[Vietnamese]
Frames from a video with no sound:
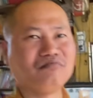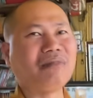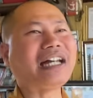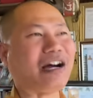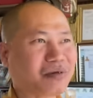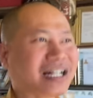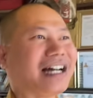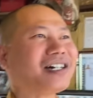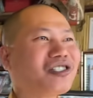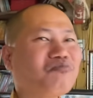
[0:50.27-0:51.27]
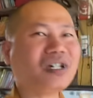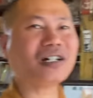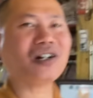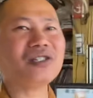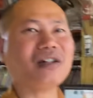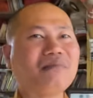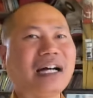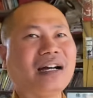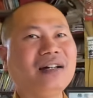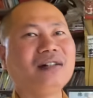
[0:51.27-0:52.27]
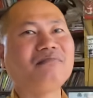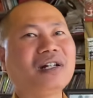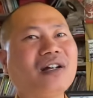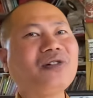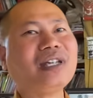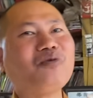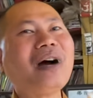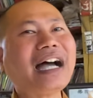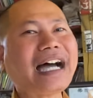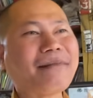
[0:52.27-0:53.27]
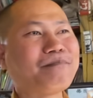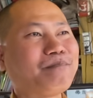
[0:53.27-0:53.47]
Mình học thì cần cái tốt nhất rồi, nhưng mà mình nói vậy quá kham.